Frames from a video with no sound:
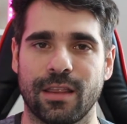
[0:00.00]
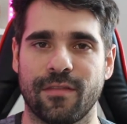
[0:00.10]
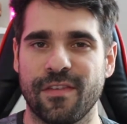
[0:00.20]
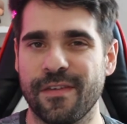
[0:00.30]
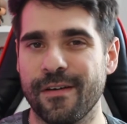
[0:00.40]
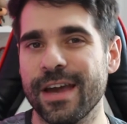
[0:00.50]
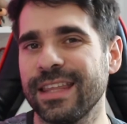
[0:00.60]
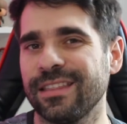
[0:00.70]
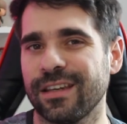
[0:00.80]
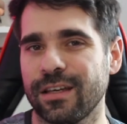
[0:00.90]
de, FIFA
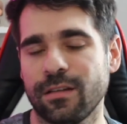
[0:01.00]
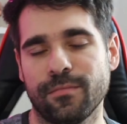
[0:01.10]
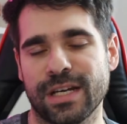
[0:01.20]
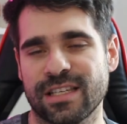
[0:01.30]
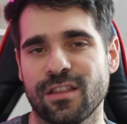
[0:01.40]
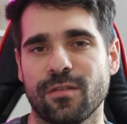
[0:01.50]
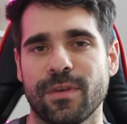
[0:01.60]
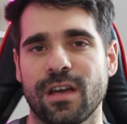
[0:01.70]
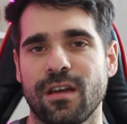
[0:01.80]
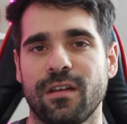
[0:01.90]
20,
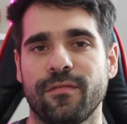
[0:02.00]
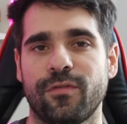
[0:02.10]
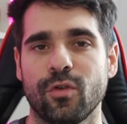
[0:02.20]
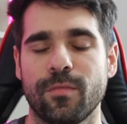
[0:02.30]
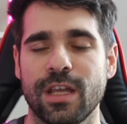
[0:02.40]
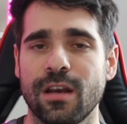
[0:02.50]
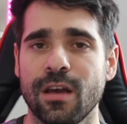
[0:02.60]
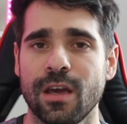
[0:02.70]
basándome en Footbin,